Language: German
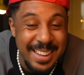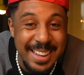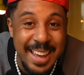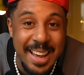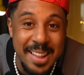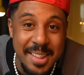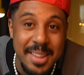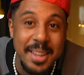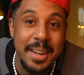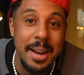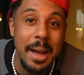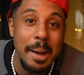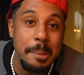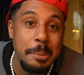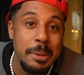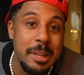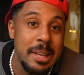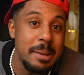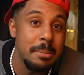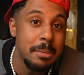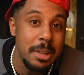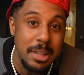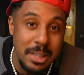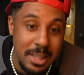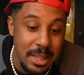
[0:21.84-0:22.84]
Gestern habe ich
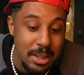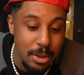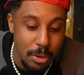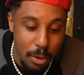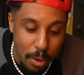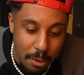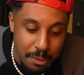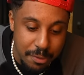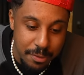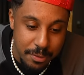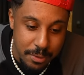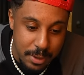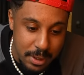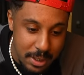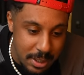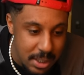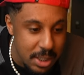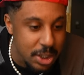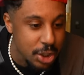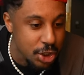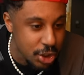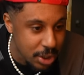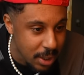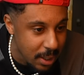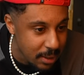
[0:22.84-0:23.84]
jemand getroffen in
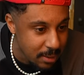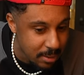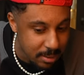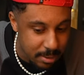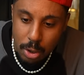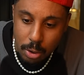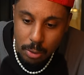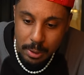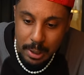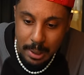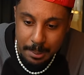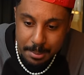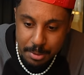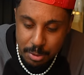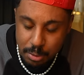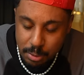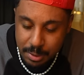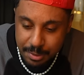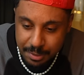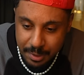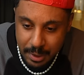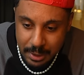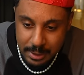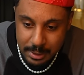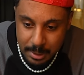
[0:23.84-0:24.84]
der Stadt und habe ihn so
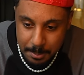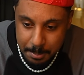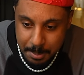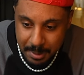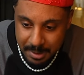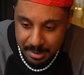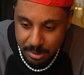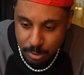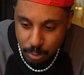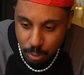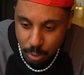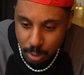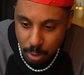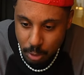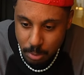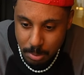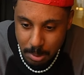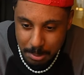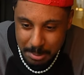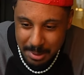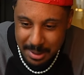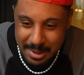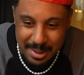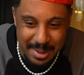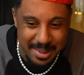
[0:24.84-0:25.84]
gefragt nach besten Döner
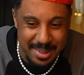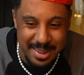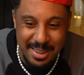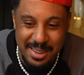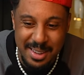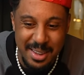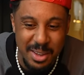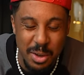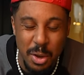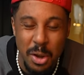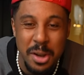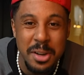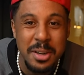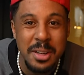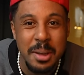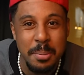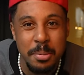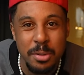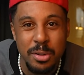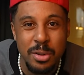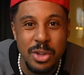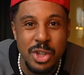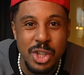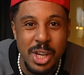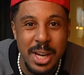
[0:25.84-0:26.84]
überhaupt. Da Hat er gesagt, in Köln gibt
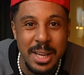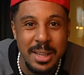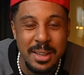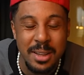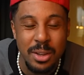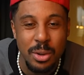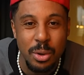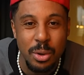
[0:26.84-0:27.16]
es nur schlechte